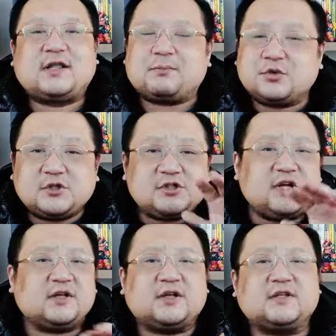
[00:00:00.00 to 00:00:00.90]
他不是
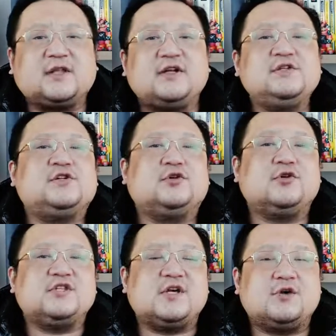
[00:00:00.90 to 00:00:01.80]
这样一个单纯
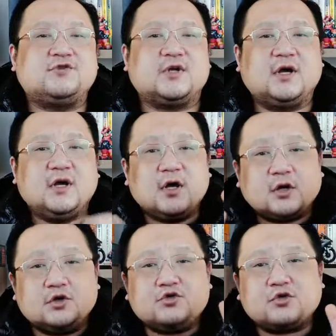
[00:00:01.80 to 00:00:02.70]
的角色。
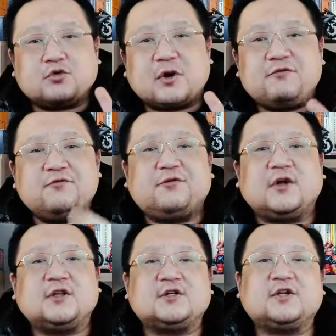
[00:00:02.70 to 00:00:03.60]
根据官
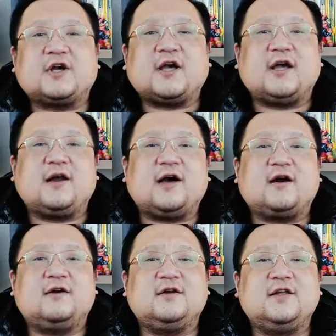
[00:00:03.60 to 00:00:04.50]
方的这个海拉
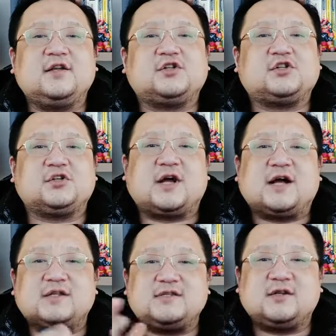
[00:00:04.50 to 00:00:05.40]
尔历史
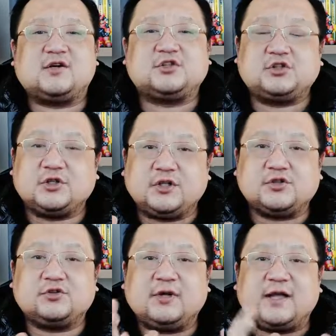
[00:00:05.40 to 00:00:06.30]
啊资料设
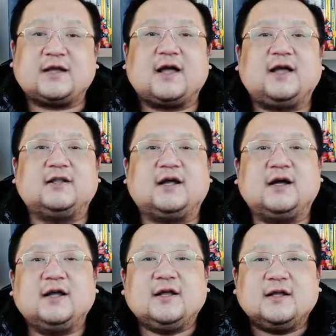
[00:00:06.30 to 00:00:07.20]
定中来看
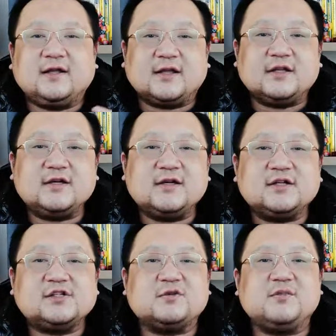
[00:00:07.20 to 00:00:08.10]
呢，林
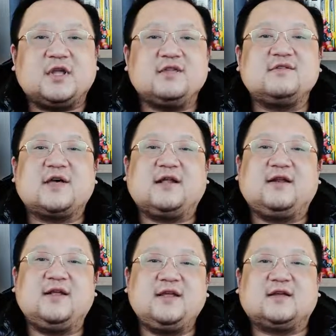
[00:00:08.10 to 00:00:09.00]
克这个名字
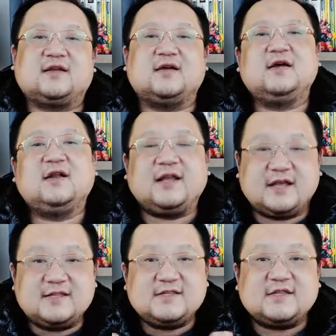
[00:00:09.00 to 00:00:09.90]
啊，Link。
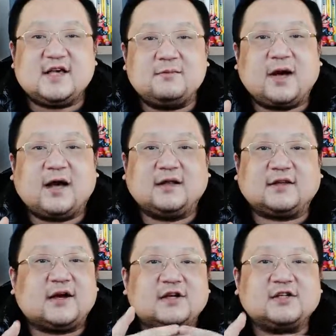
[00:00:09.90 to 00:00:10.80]
联结嘛，
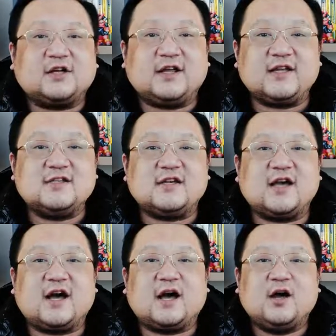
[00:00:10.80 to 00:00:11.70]
当然这个联结
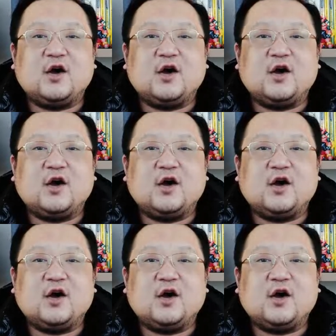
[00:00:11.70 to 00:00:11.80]
啊，